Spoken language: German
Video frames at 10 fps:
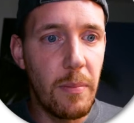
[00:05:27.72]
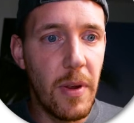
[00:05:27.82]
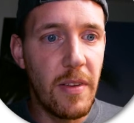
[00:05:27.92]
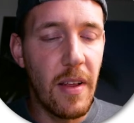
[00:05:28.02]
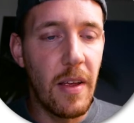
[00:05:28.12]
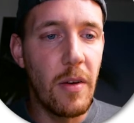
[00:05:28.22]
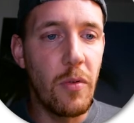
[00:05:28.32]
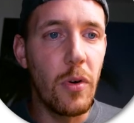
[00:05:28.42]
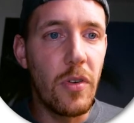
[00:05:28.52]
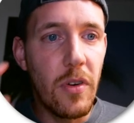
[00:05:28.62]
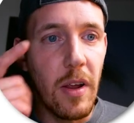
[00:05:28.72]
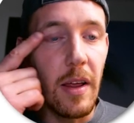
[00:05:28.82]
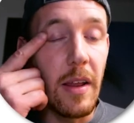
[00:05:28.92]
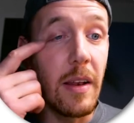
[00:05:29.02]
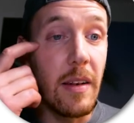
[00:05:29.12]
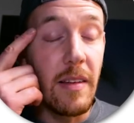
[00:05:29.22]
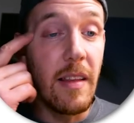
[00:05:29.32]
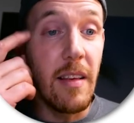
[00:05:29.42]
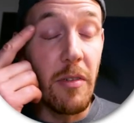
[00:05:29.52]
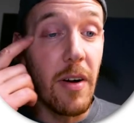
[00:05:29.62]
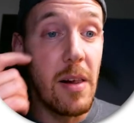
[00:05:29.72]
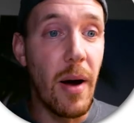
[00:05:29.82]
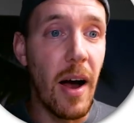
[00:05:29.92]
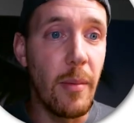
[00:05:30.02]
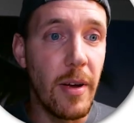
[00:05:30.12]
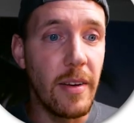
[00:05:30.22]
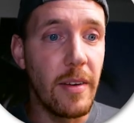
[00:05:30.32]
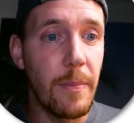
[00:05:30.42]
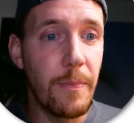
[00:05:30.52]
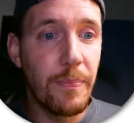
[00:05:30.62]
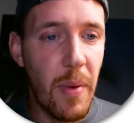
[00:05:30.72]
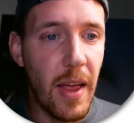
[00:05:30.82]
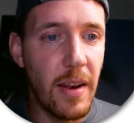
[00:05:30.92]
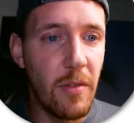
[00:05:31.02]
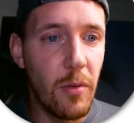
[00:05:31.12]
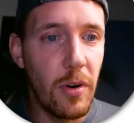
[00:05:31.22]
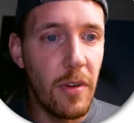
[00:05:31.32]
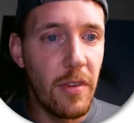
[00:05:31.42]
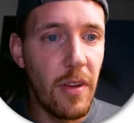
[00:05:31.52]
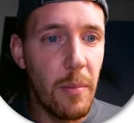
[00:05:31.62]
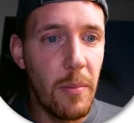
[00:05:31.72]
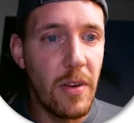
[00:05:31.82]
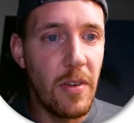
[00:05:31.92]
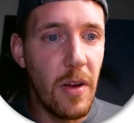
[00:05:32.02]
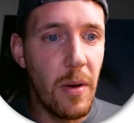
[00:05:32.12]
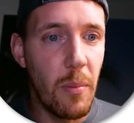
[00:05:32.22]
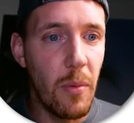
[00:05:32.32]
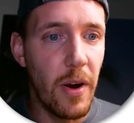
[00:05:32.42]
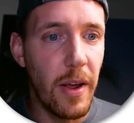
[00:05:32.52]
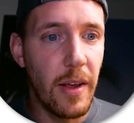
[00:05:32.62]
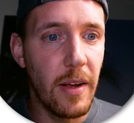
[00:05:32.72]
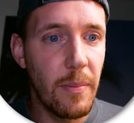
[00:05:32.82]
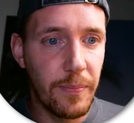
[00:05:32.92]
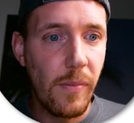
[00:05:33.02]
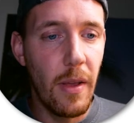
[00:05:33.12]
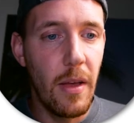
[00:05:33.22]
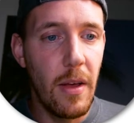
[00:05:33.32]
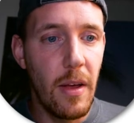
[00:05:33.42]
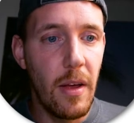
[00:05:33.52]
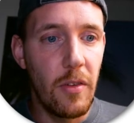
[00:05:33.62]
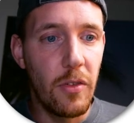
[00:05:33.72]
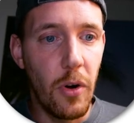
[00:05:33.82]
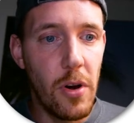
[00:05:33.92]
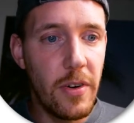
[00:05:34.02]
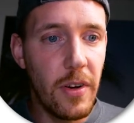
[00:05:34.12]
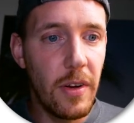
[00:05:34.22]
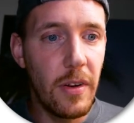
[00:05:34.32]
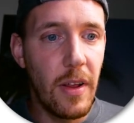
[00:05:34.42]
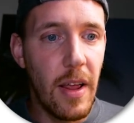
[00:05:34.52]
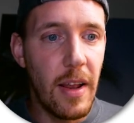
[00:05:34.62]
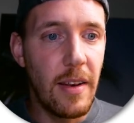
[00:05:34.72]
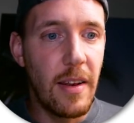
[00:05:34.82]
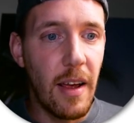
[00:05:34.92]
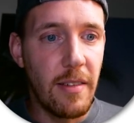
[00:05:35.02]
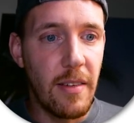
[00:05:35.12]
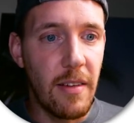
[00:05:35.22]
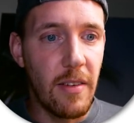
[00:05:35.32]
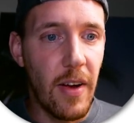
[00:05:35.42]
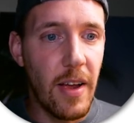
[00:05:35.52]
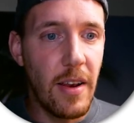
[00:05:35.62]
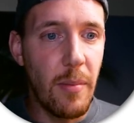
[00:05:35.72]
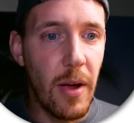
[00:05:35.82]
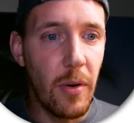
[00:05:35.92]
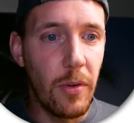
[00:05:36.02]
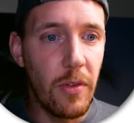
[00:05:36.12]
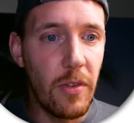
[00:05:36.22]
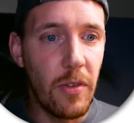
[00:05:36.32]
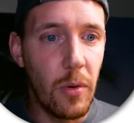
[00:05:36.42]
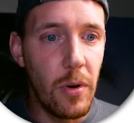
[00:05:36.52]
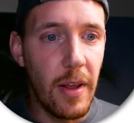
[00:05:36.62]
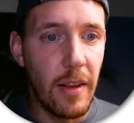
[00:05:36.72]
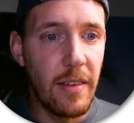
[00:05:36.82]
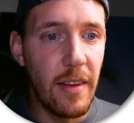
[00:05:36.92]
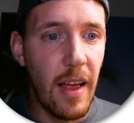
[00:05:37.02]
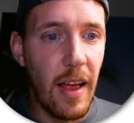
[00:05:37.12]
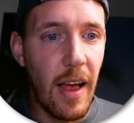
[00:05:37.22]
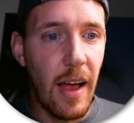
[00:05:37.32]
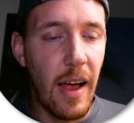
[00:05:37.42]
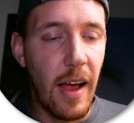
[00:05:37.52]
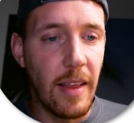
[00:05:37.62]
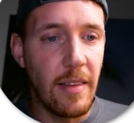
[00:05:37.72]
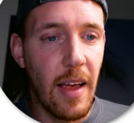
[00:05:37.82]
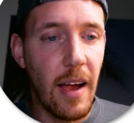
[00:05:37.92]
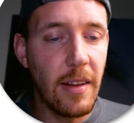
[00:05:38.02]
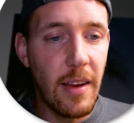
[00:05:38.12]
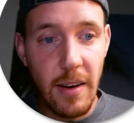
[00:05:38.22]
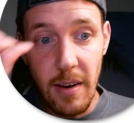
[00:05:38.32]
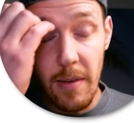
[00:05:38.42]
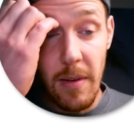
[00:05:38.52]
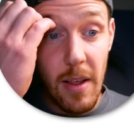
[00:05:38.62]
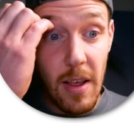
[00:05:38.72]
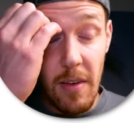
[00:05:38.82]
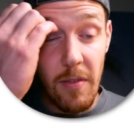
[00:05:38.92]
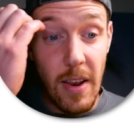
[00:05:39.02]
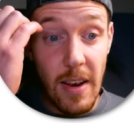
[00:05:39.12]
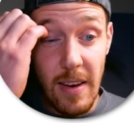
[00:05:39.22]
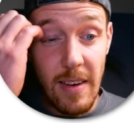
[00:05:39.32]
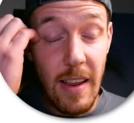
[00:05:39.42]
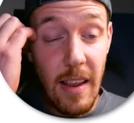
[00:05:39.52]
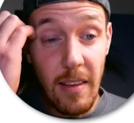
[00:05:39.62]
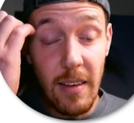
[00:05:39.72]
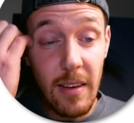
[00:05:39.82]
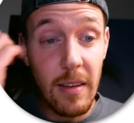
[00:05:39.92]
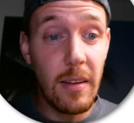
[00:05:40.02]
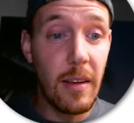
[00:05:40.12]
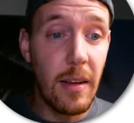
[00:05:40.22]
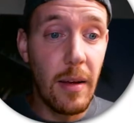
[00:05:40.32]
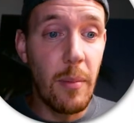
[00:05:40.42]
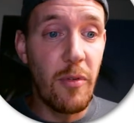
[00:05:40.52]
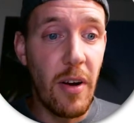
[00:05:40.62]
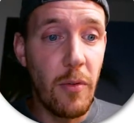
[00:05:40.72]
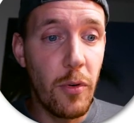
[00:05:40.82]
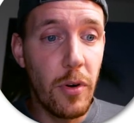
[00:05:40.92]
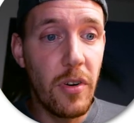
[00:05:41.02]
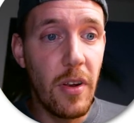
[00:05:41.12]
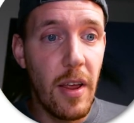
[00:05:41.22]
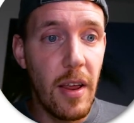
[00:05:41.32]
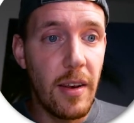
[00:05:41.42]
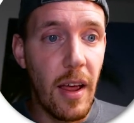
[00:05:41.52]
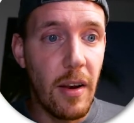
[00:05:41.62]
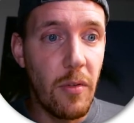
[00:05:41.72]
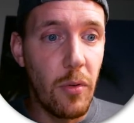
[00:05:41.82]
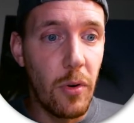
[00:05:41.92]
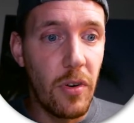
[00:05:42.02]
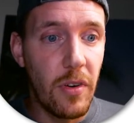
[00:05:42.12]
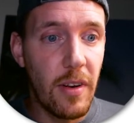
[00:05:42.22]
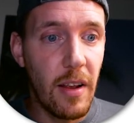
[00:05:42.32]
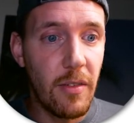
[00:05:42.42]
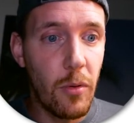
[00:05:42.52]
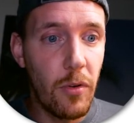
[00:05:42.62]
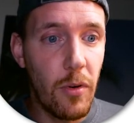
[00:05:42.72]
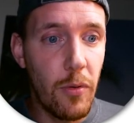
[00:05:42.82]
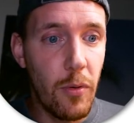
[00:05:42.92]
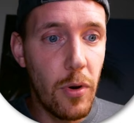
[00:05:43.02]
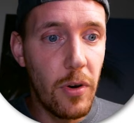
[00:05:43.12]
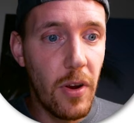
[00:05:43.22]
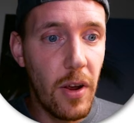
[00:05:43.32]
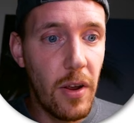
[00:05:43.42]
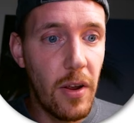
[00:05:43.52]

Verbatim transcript: Bis dahin wird äh, dieser Fall bearbeitet. Beendet wird es mit Break. Sollte die Taste 2, die bei uns 0x18 hat, wenn diese äh, empfangen wird, dann wird das durchgeführt.